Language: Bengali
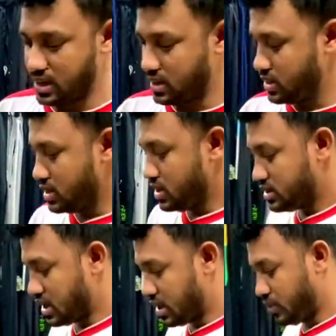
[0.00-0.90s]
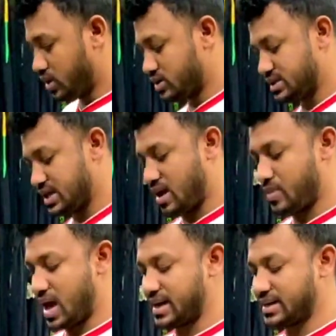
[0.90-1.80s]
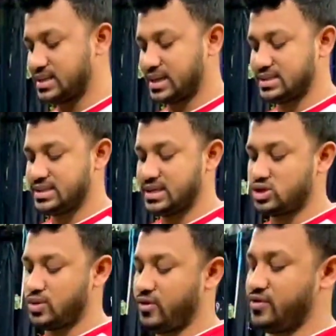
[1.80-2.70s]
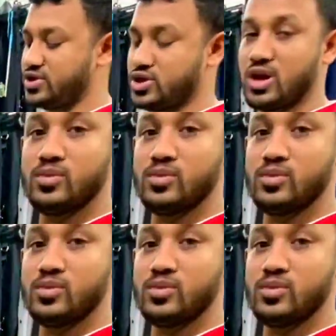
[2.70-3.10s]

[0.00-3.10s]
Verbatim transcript: না তারপরে হচ্ছে আমরা আরেকটা দেখাচ্ছি এটা হচ্ছে প্রফেশনাল